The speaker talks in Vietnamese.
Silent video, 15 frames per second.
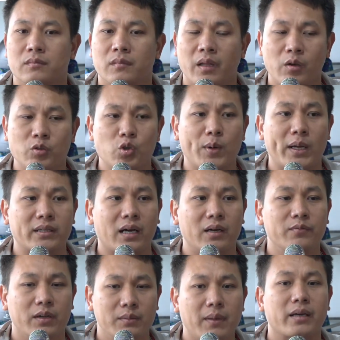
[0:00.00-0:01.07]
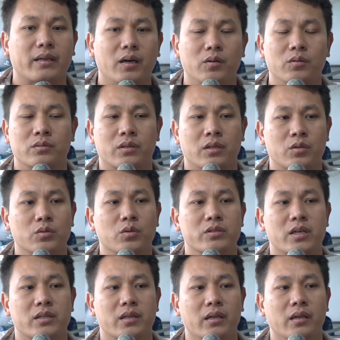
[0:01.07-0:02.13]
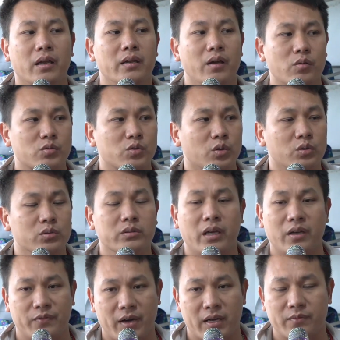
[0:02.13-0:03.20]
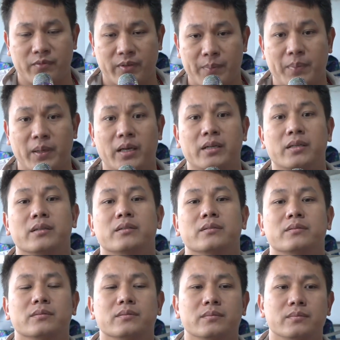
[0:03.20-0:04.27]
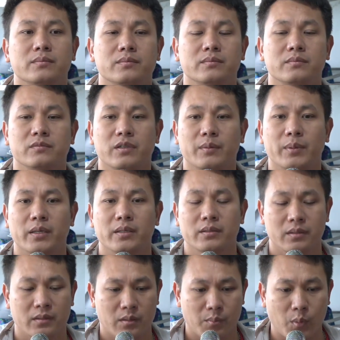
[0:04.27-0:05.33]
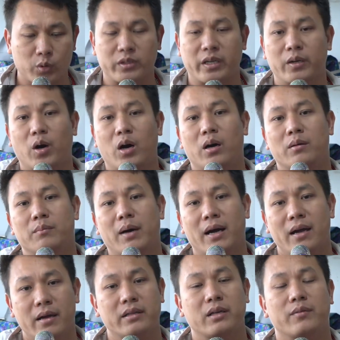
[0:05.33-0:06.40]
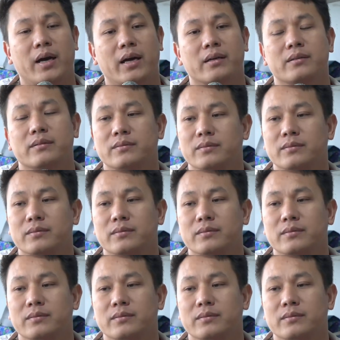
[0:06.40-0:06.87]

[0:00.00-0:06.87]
nếu số bàn thắng vẫn bằng nhau thì chúng tôi sẽ tính đến hiệu số thẻ phạt fair play fair play một thẻ đỏ bằng hai thẻ vàng